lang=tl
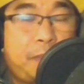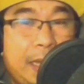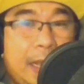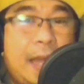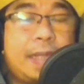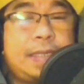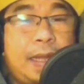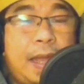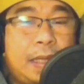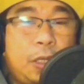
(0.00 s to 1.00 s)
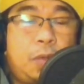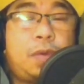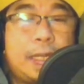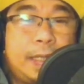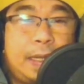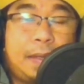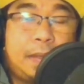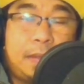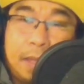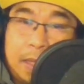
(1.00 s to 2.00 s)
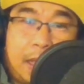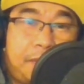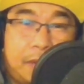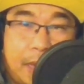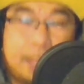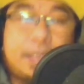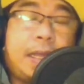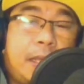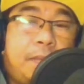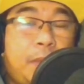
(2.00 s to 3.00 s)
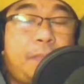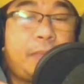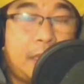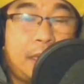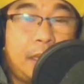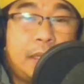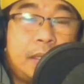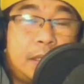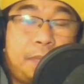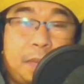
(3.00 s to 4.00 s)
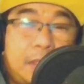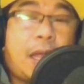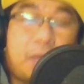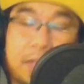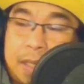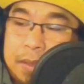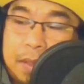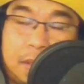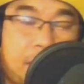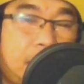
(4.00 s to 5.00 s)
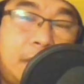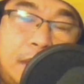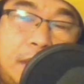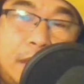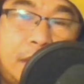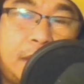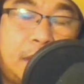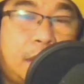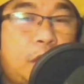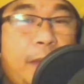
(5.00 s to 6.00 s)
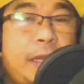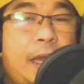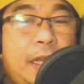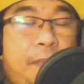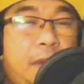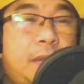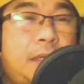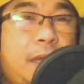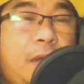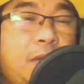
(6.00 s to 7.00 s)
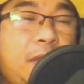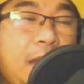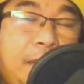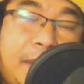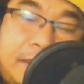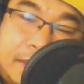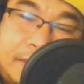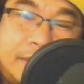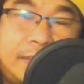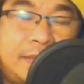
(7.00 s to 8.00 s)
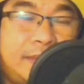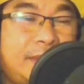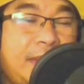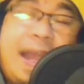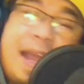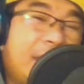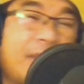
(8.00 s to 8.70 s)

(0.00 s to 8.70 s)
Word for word: binayaran sila, sinuhulan sila ng after next day ng 50 tig 50,000. Tapos maiyak-iyak pa daw yung isa bago tanggapin. Kailangan daw